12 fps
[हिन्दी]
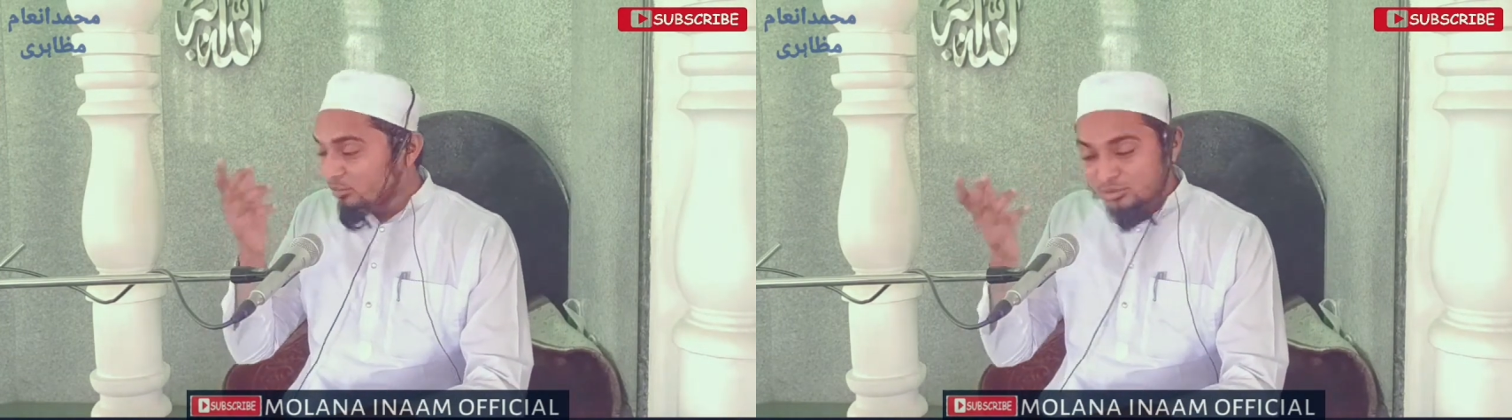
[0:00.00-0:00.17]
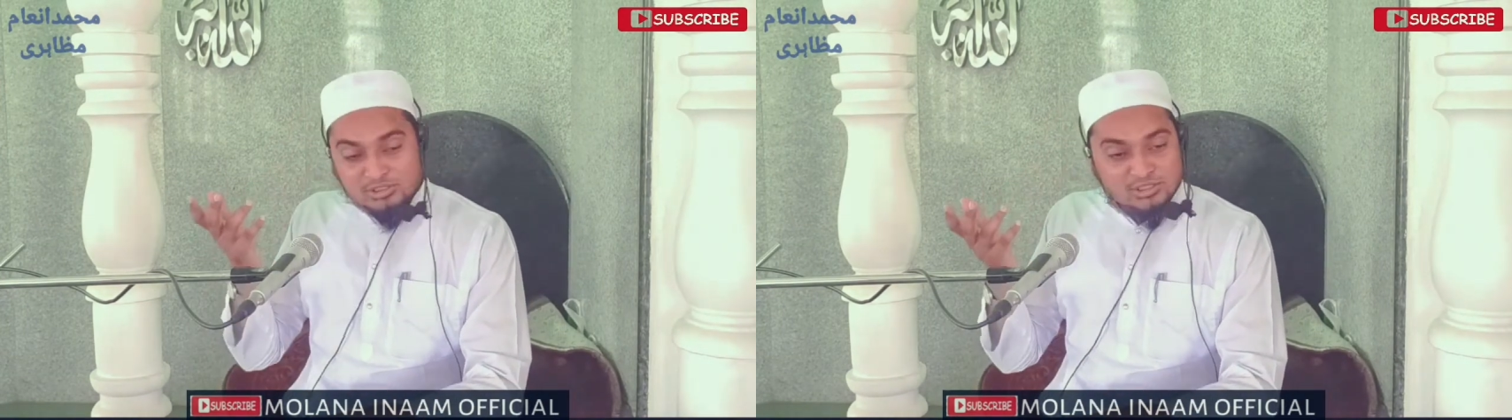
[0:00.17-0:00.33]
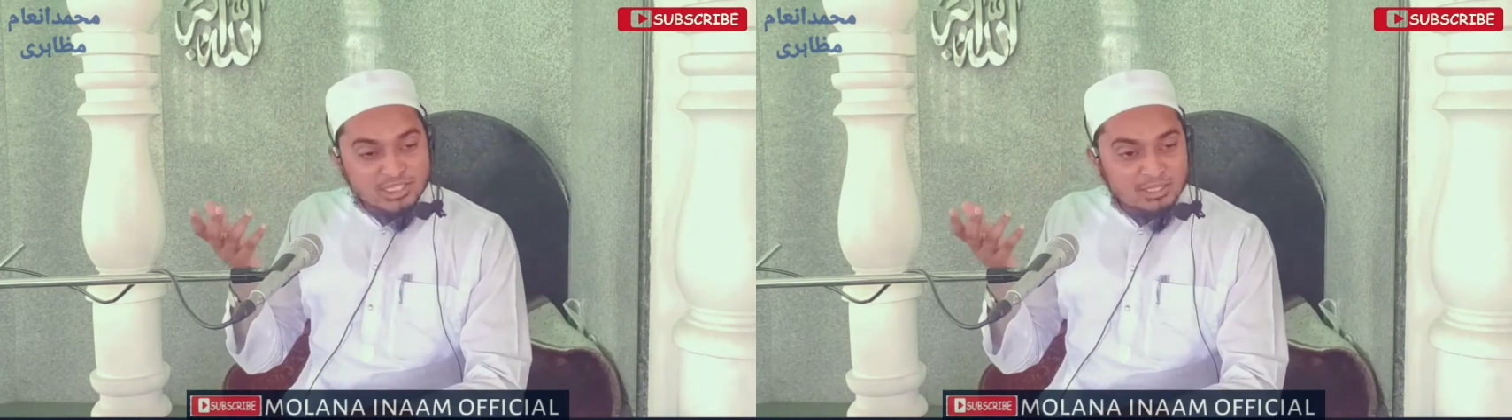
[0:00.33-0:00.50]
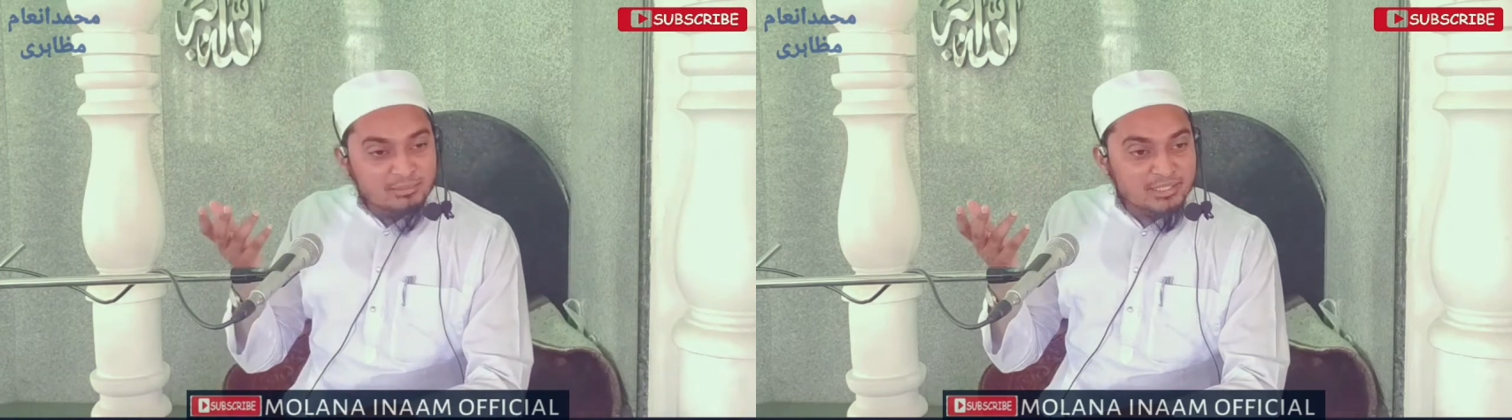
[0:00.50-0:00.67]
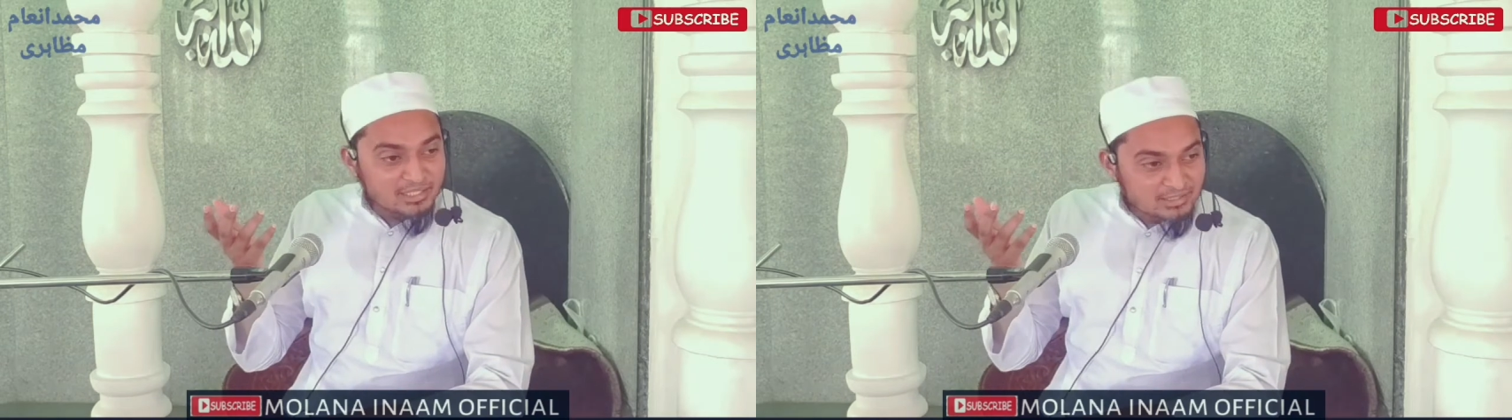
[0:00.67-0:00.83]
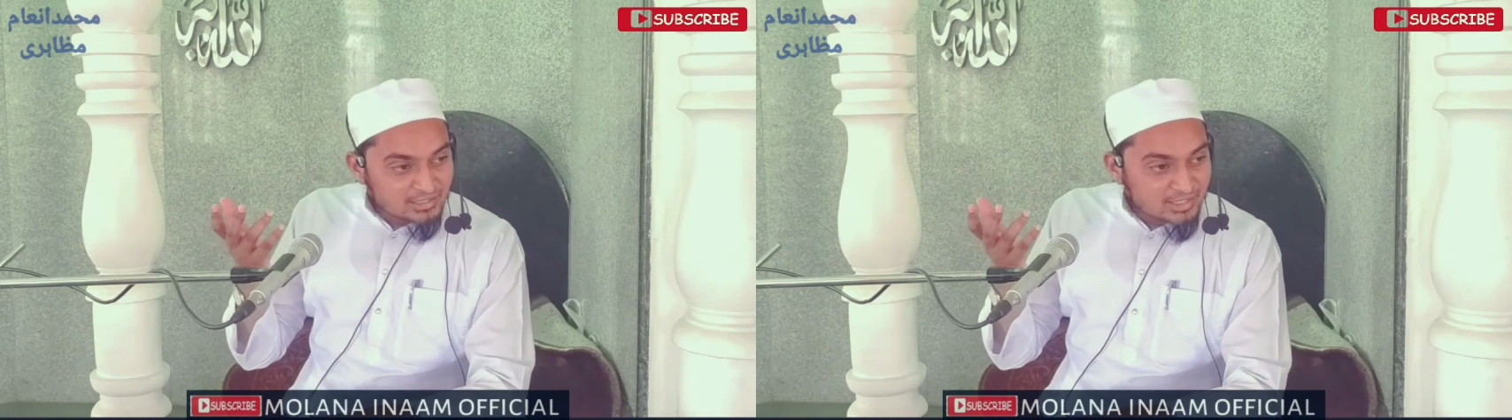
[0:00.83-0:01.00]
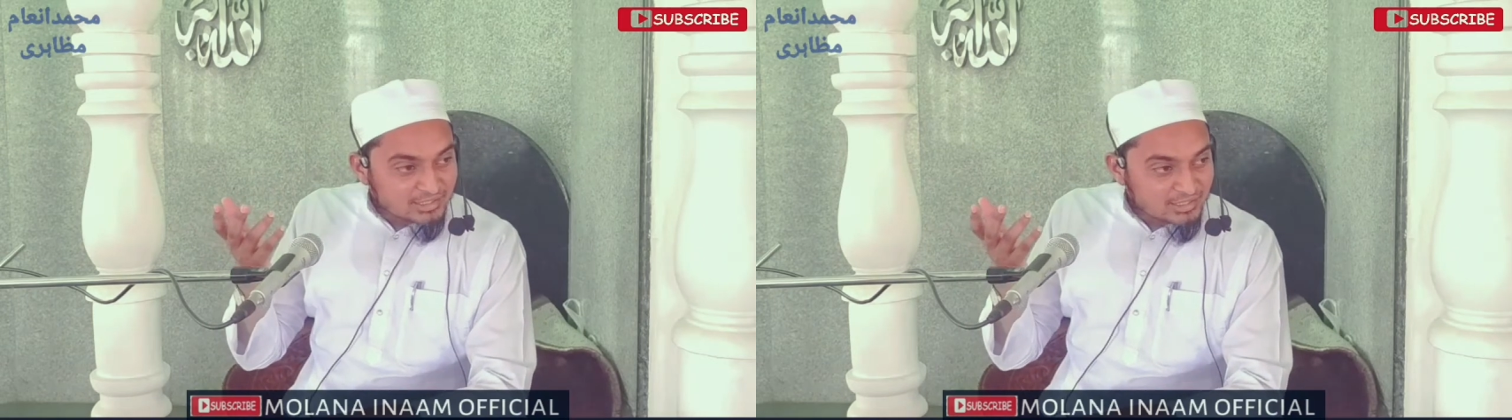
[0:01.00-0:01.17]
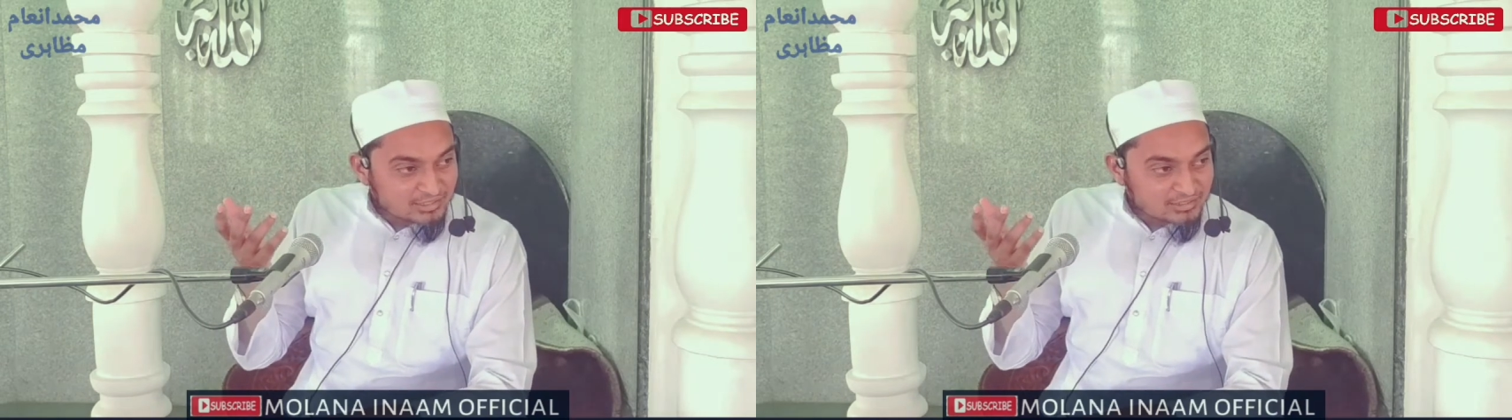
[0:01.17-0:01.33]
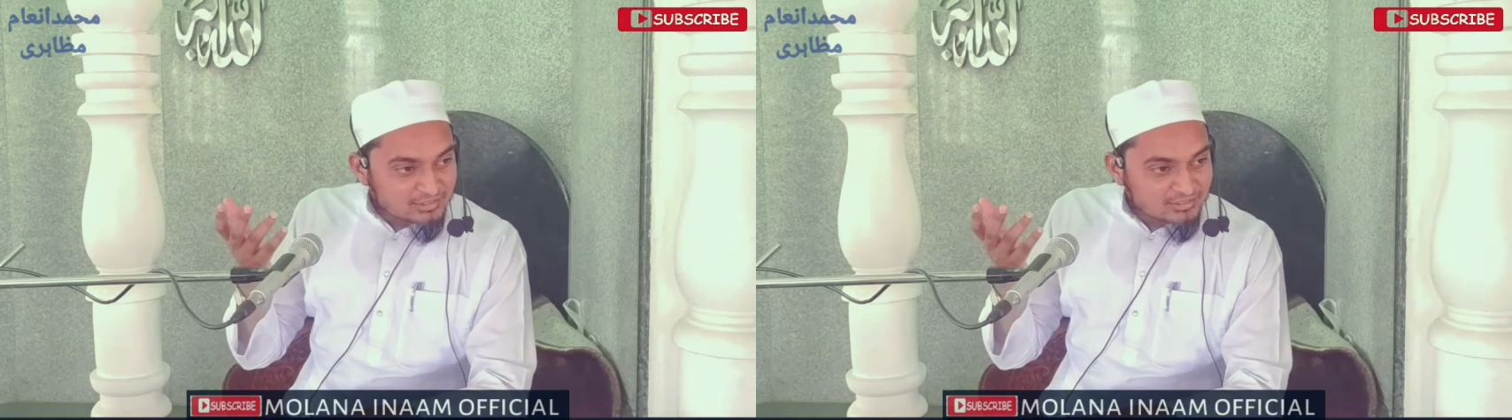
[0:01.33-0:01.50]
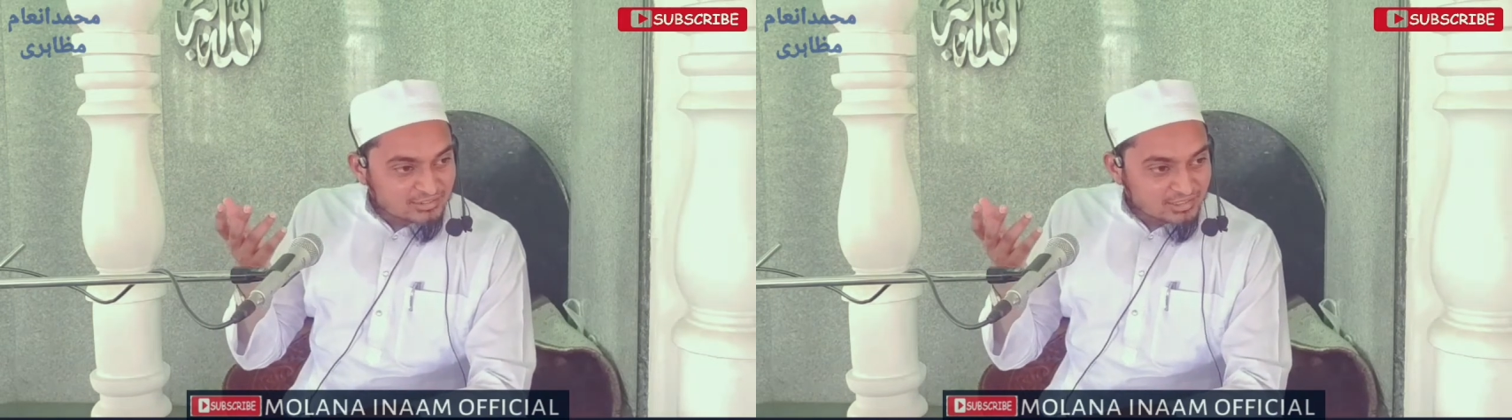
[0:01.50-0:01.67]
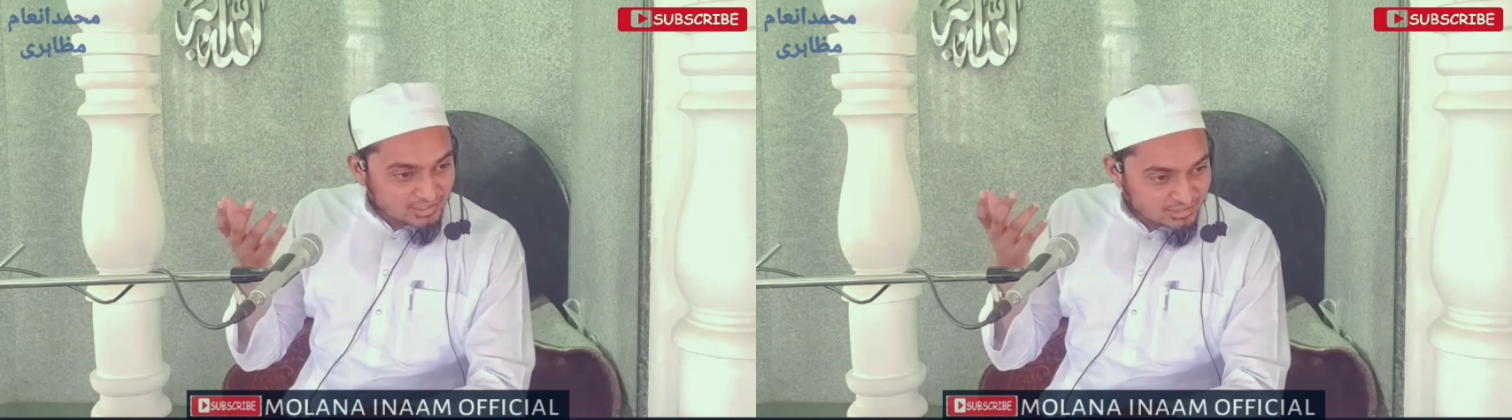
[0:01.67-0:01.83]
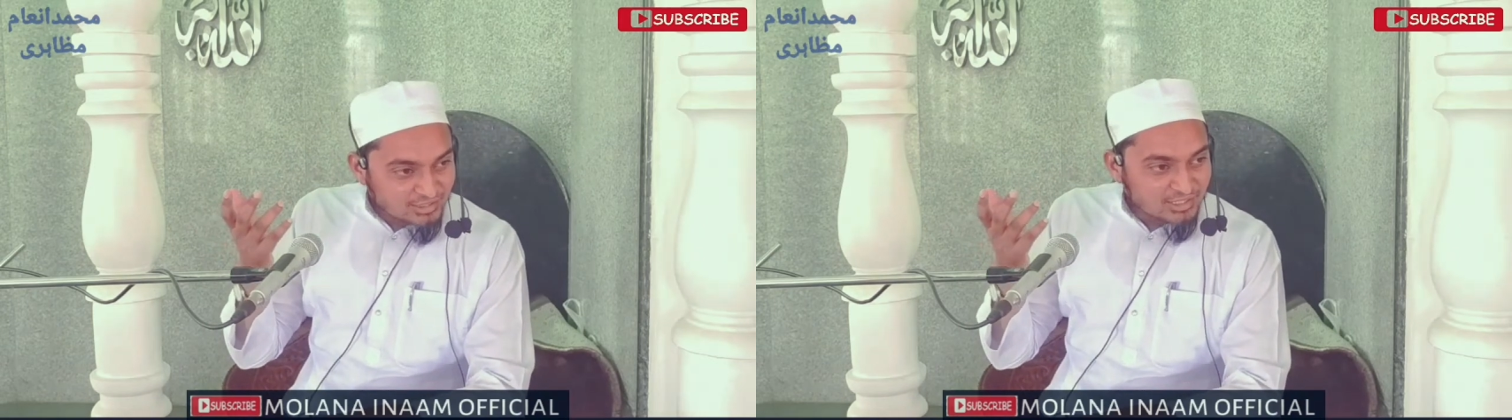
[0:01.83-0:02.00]
मुझे सलाम आया अल्लाह का
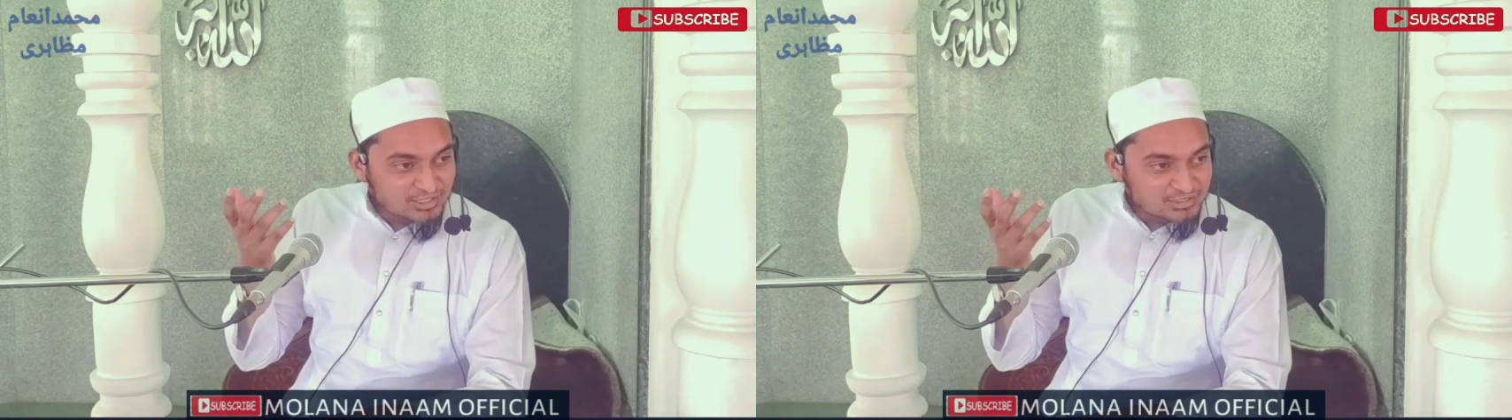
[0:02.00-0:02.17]
यानी अल्लाह